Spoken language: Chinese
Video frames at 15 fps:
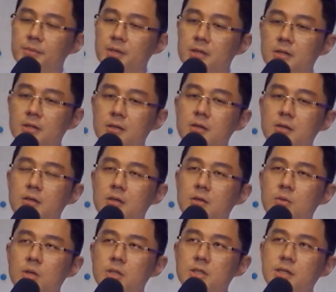边，
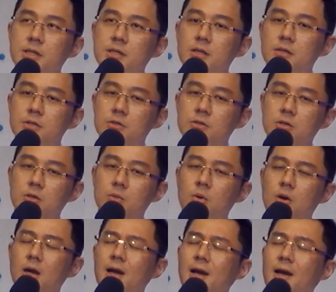我一直听到这首歌，
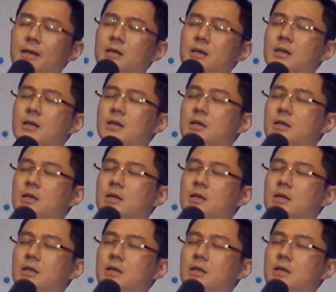我还